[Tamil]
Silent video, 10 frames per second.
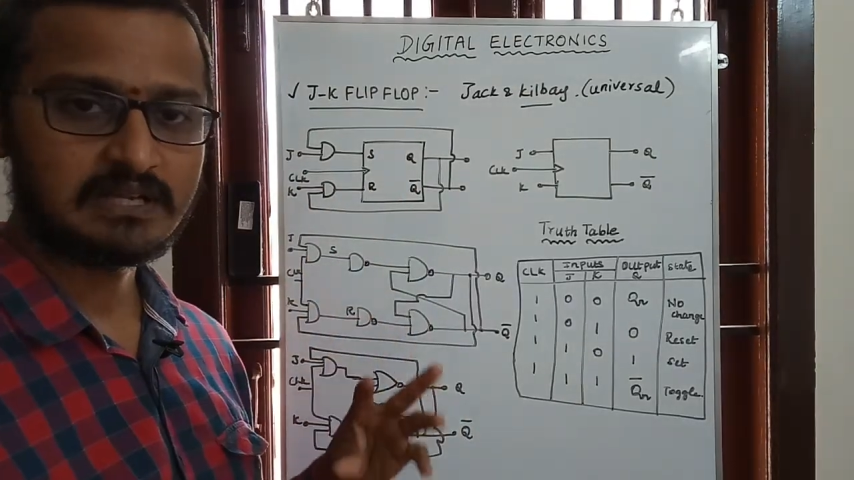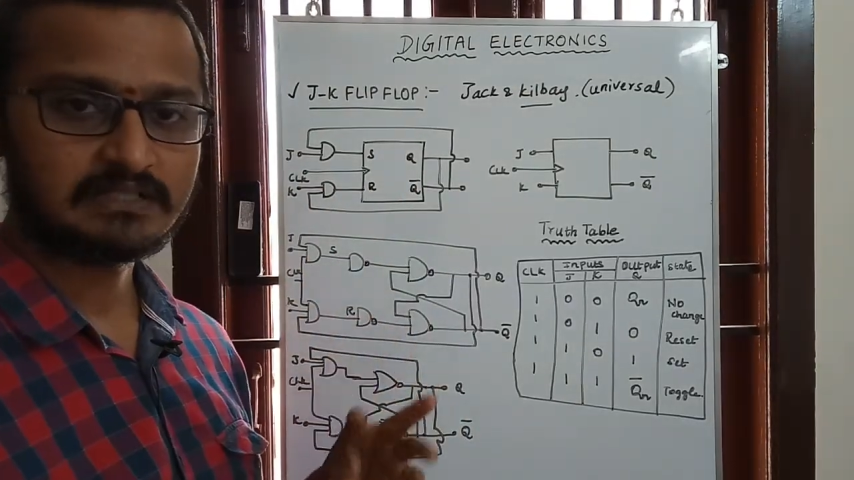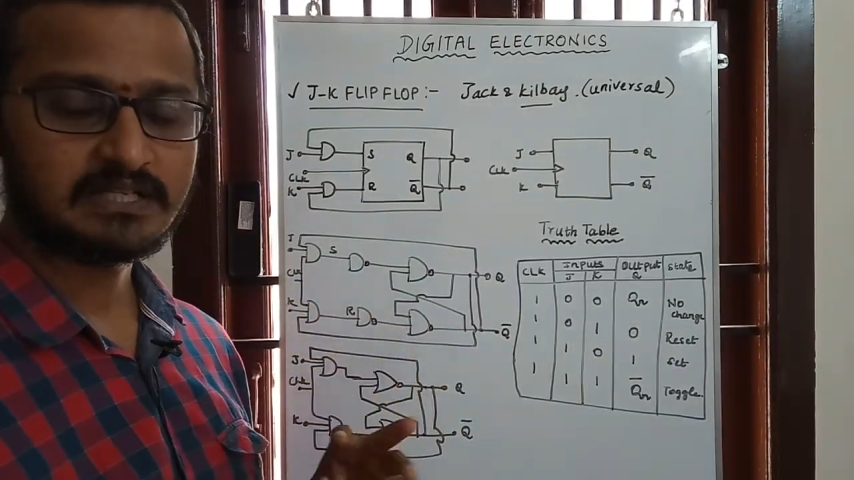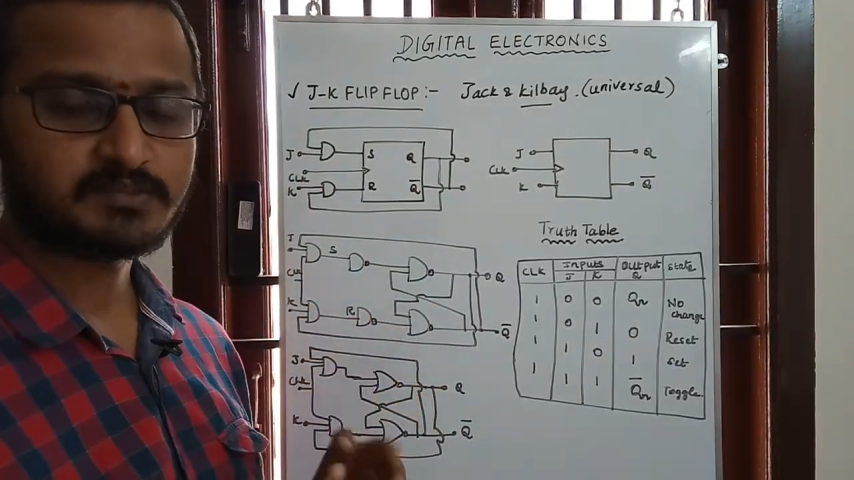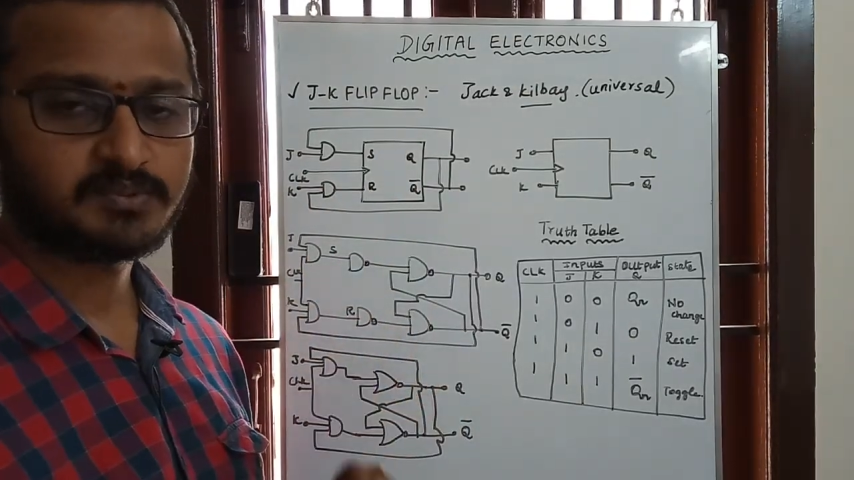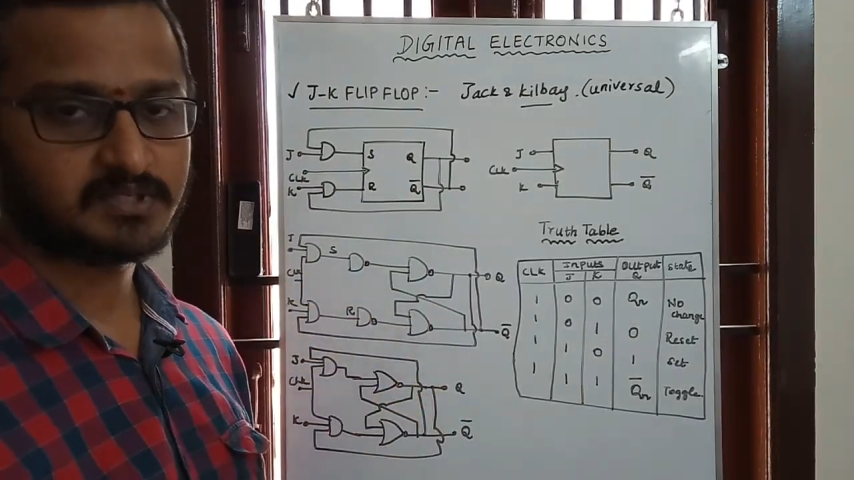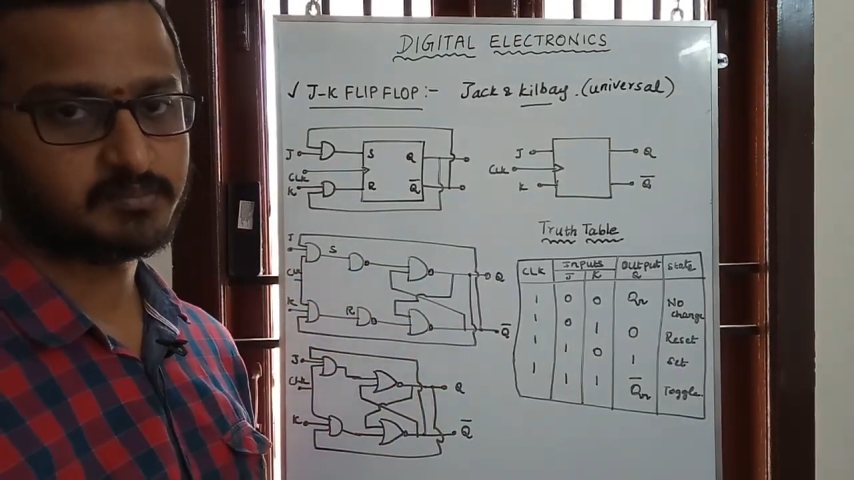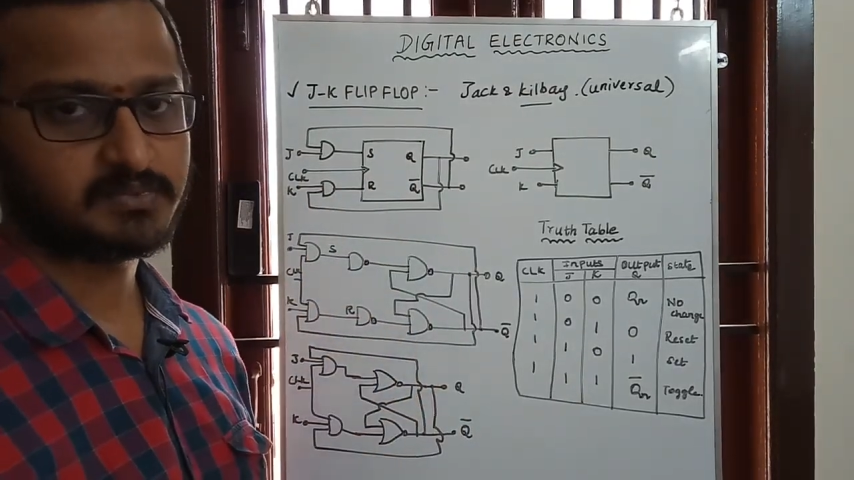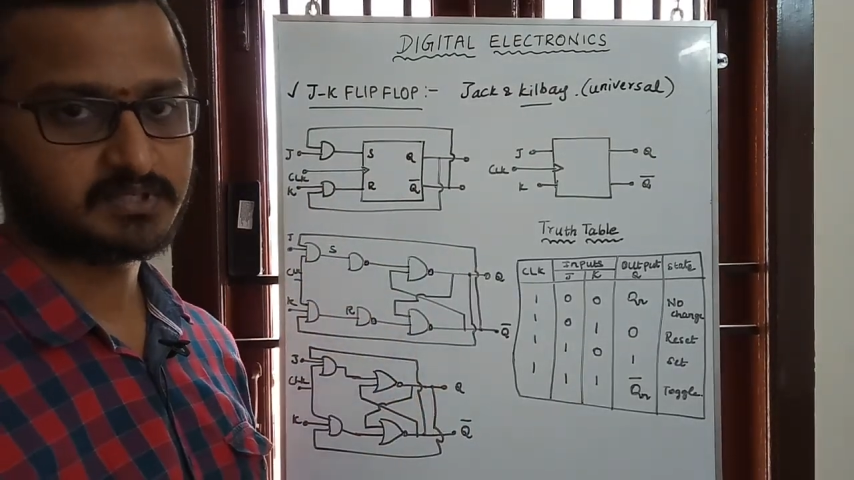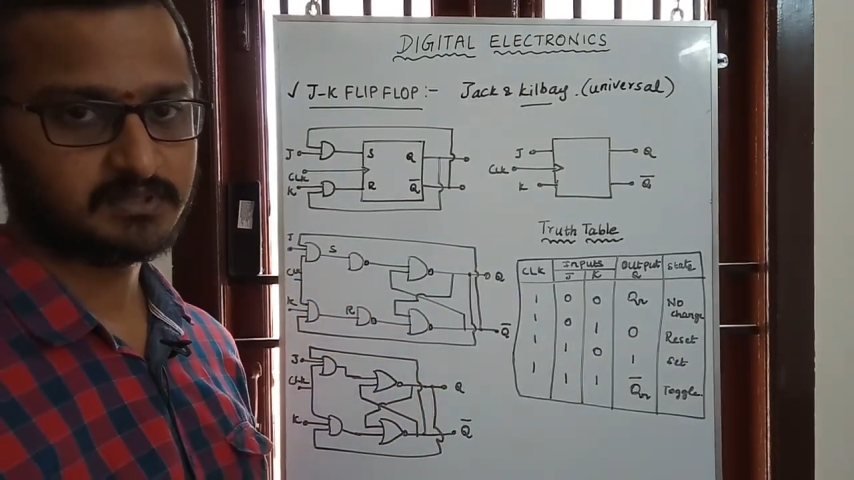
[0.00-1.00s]
அட்டாச்
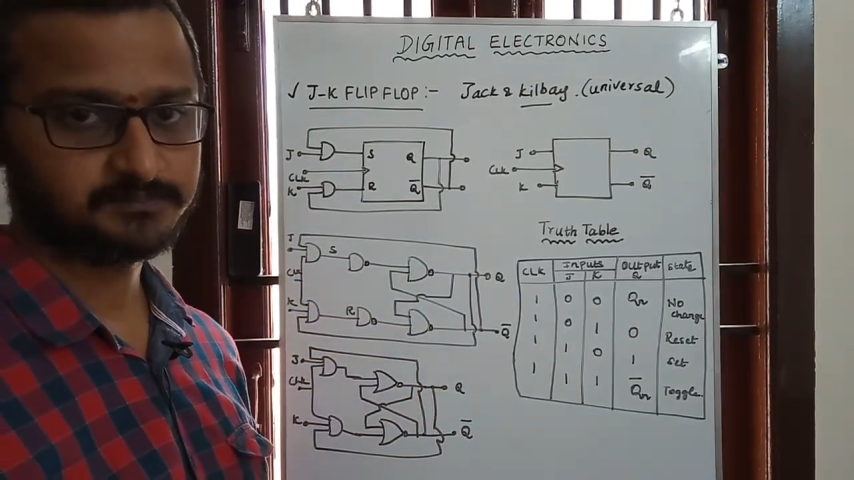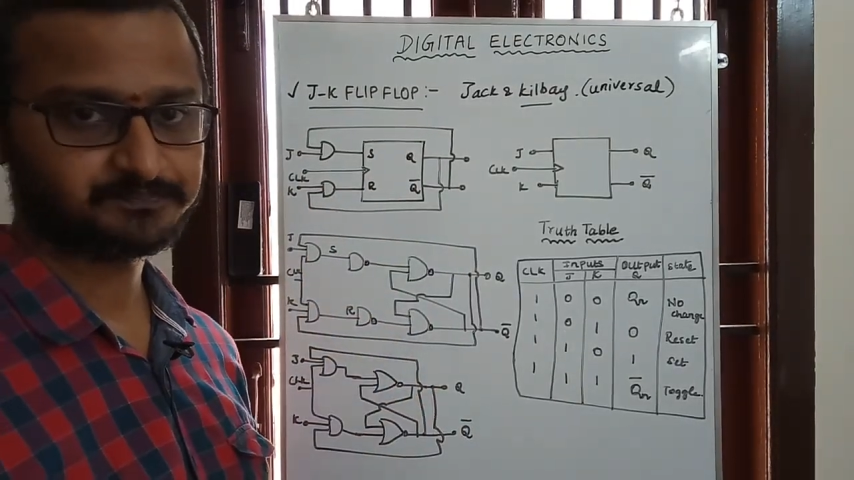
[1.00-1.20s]
பண்ணியிருப்பாங்க